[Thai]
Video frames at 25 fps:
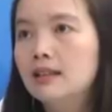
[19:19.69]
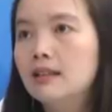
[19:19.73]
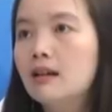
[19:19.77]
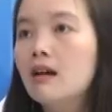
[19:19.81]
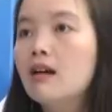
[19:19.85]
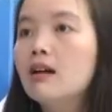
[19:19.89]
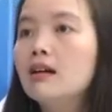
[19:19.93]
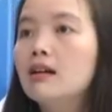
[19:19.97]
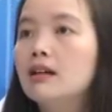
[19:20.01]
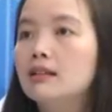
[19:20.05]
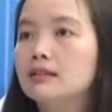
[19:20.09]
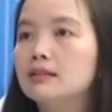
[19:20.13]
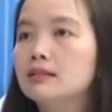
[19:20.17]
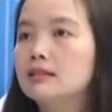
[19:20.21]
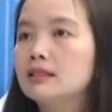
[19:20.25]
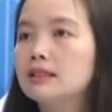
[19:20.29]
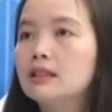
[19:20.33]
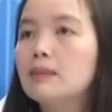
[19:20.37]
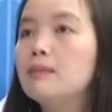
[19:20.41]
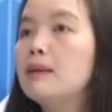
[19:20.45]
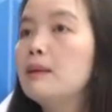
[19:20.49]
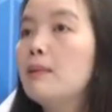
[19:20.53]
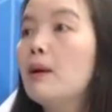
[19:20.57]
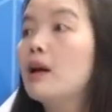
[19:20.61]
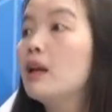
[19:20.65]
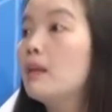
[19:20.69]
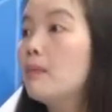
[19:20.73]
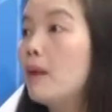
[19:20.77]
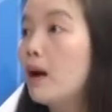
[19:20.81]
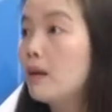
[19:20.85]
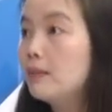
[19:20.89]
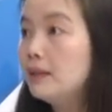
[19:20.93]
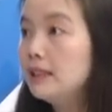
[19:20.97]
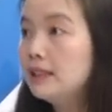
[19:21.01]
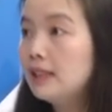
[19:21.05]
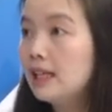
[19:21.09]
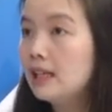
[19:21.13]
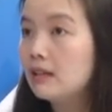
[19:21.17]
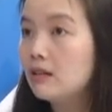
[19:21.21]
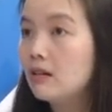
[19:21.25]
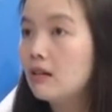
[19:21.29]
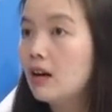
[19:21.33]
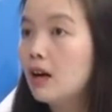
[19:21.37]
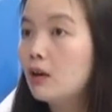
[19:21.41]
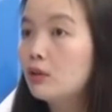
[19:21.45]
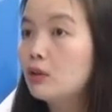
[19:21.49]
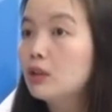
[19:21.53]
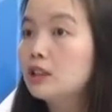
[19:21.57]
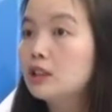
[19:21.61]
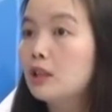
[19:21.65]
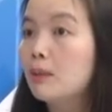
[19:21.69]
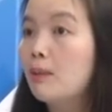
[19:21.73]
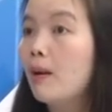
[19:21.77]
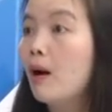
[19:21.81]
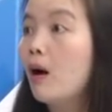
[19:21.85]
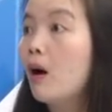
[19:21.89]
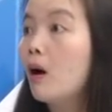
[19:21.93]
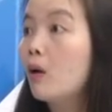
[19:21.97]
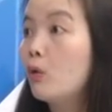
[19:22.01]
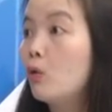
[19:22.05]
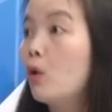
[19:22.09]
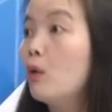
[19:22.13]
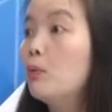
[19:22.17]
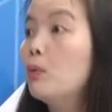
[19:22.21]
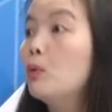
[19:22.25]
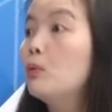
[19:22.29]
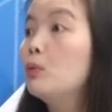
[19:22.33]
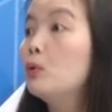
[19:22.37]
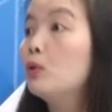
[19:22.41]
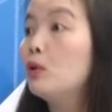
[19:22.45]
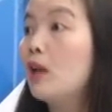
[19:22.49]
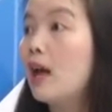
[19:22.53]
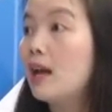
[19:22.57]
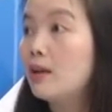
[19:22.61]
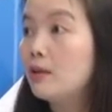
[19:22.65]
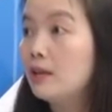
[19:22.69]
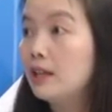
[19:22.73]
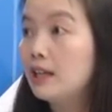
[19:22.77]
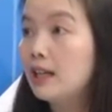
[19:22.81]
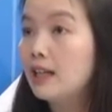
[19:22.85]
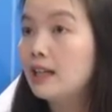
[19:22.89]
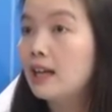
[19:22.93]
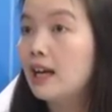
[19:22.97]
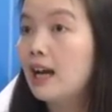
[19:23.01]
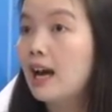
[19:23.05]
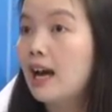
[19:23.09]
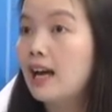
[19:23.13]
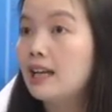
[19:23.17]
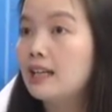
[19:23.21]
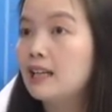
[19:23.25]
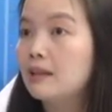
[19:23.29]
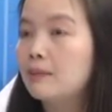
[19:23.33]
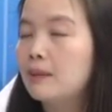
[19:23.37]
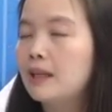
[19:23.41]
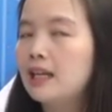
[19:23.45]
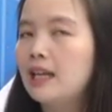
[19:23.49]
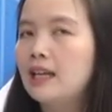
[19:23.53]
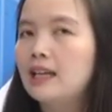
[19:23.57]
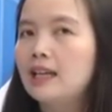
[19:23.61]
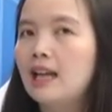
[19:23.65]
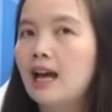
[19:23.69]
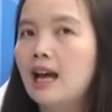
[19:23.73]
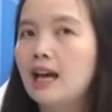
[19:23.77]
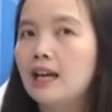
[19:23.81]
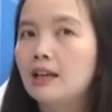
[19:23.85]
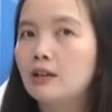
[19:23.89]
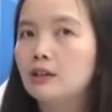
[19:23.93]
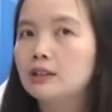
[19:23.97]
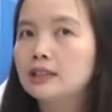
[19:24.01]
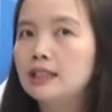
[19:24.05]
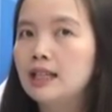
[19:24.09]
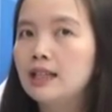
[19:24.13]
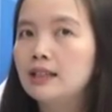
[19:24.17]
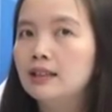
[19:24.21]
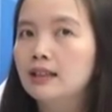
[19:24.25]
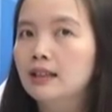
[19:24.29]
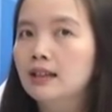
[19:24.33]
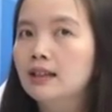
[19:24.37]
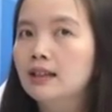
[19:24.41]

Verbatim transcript: ก็จะมีพรบพิเศษของเขาโดยเฉพาะ ควบคุมดูแลโดยธนาคารแห่งประเทศไทยก็เช่น